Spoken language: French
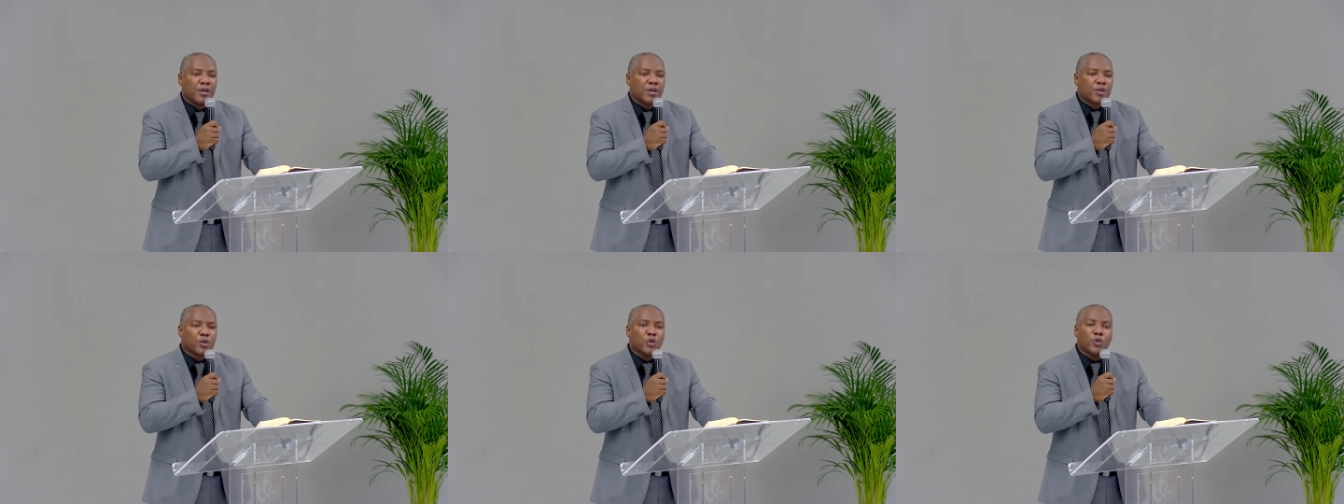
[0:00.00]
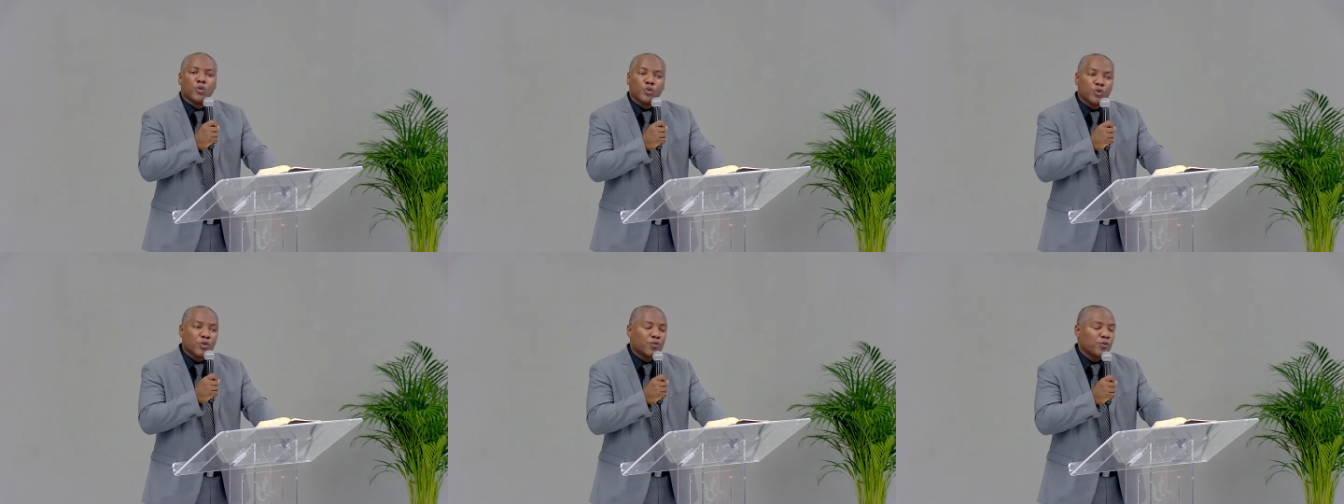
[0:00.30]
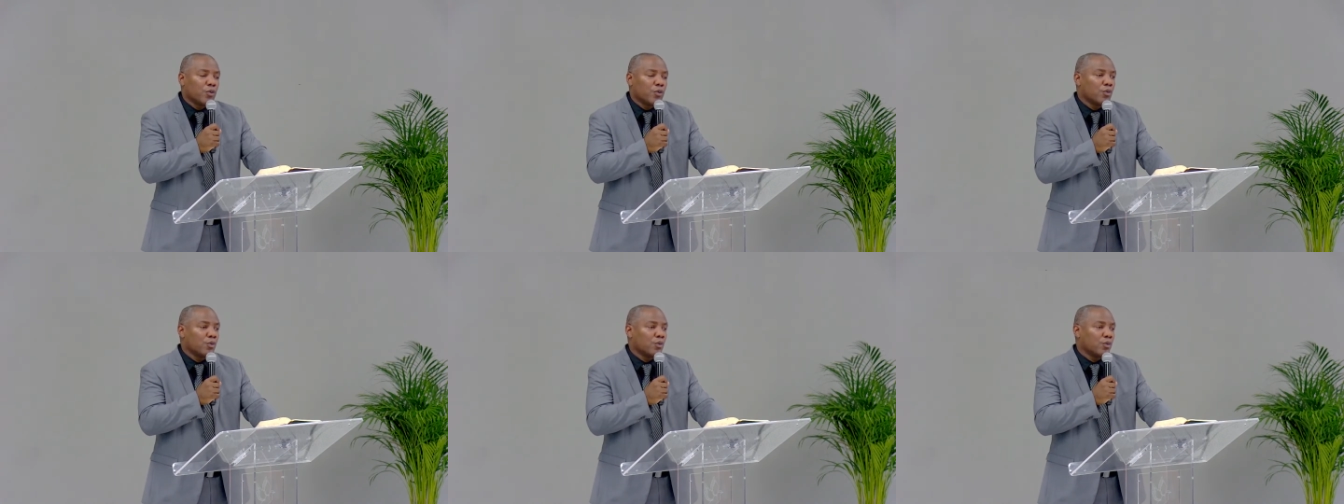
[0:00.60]
que nous
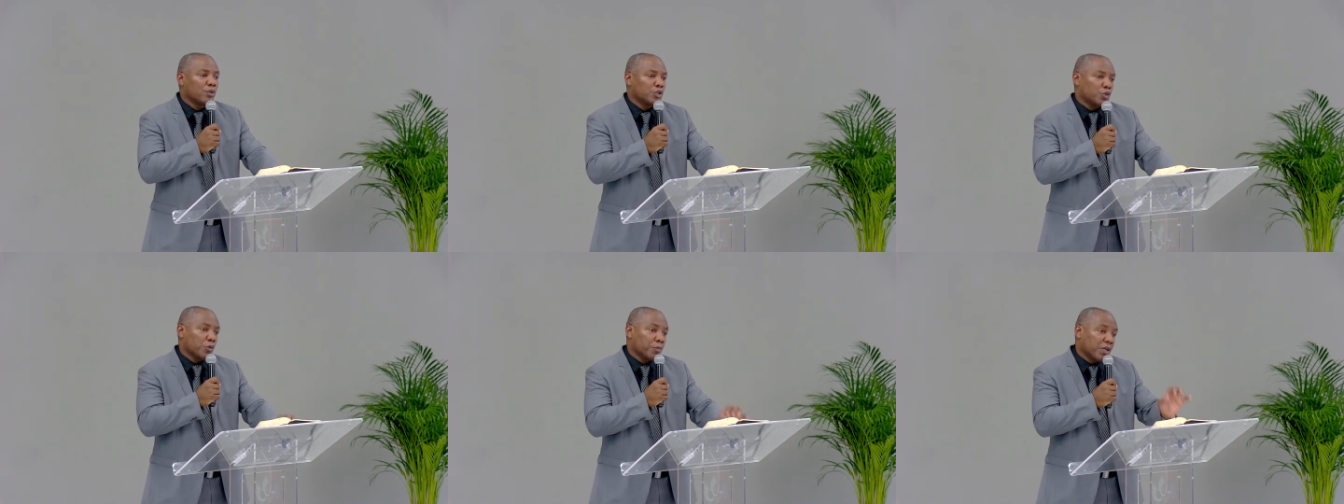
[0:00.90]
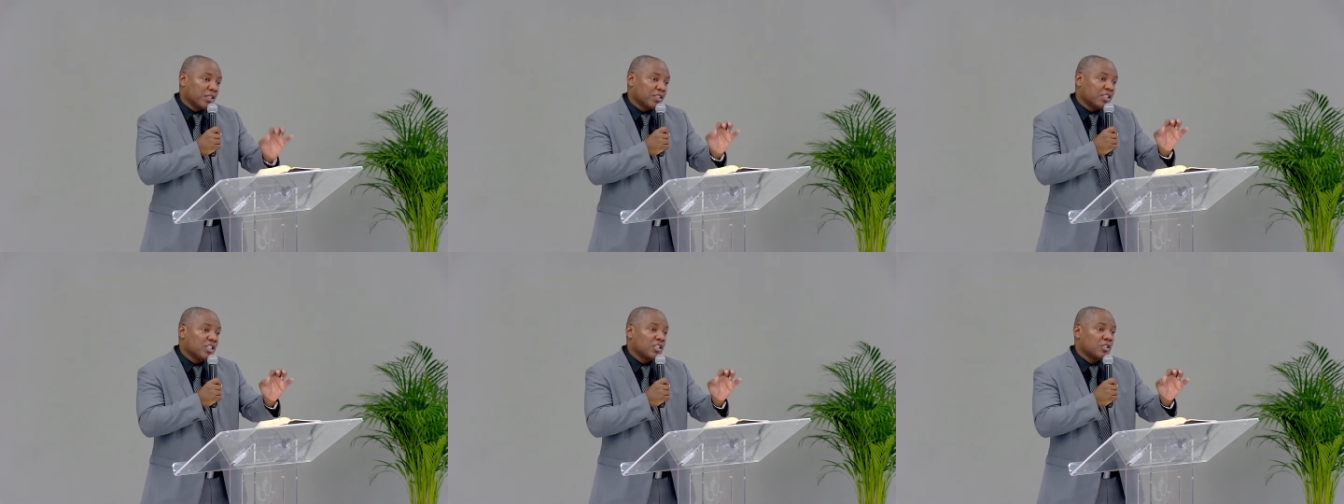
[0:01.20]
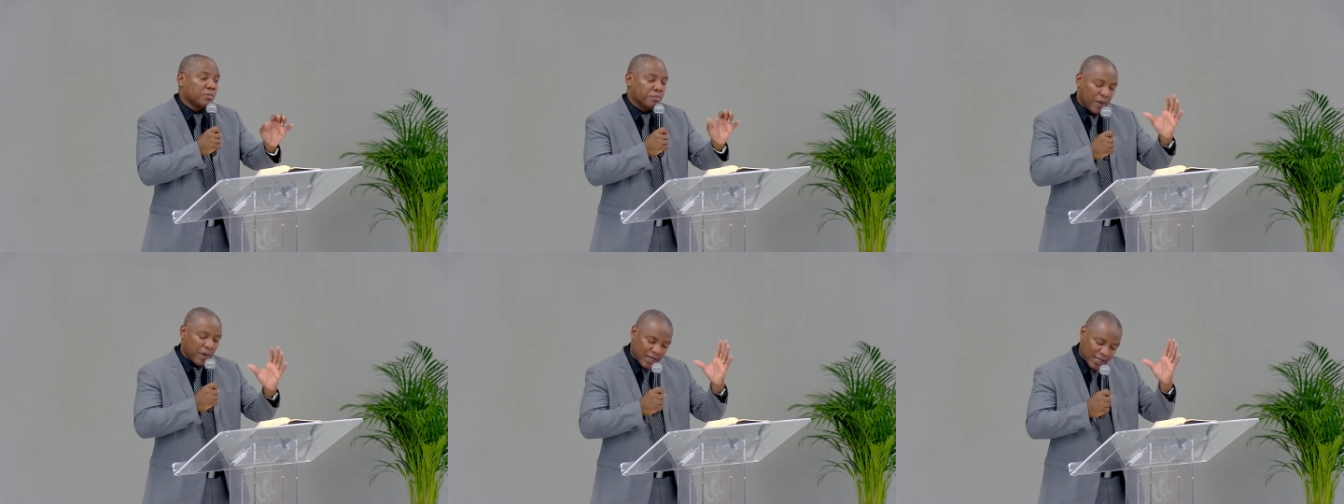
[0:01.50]
devons, et je précise
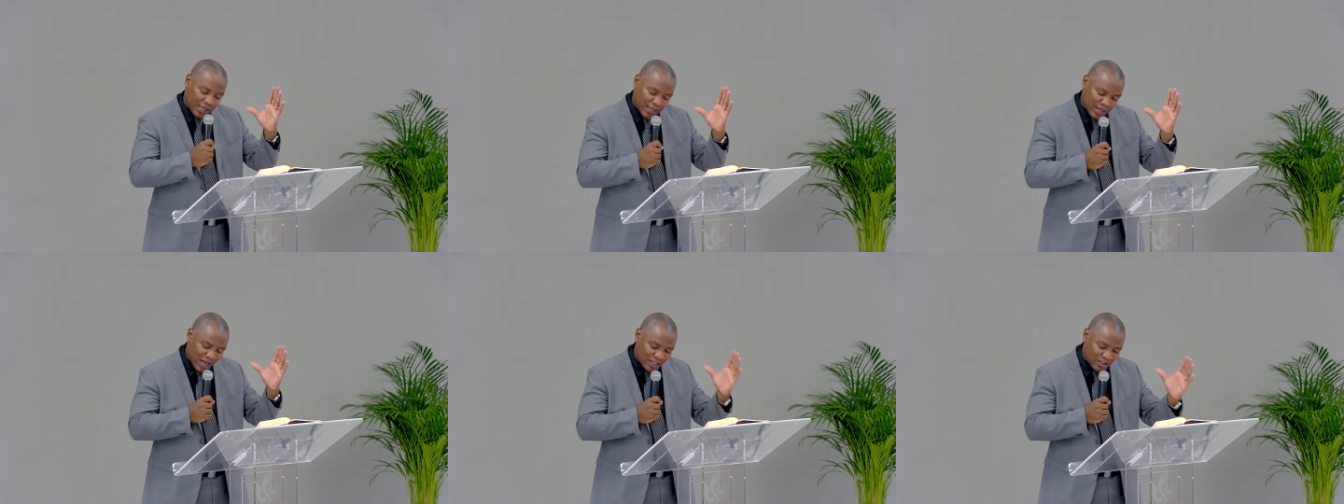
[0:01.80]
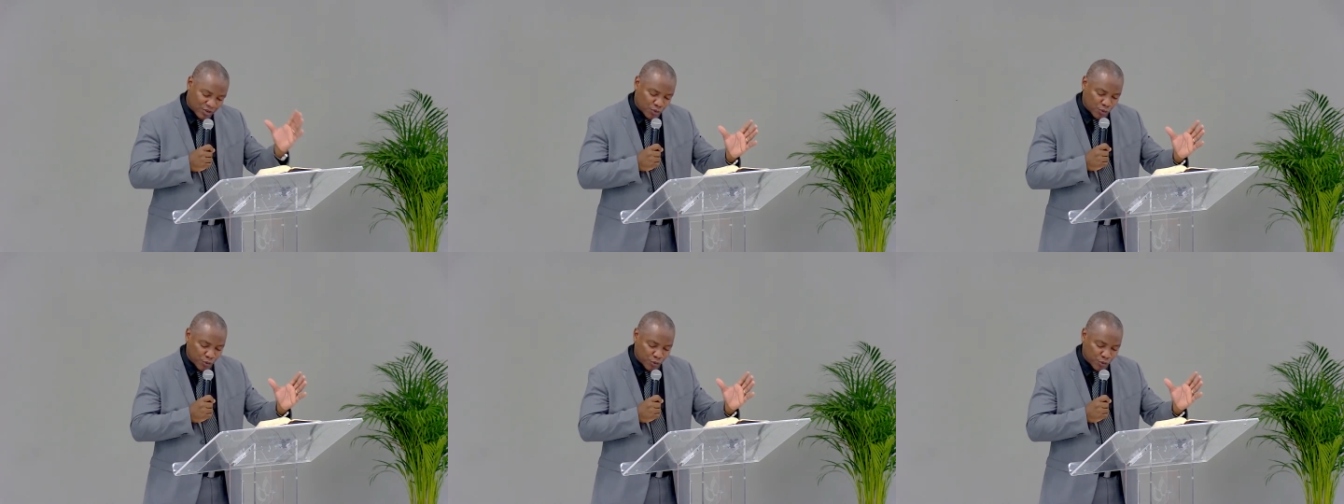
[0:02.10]
par la grâce de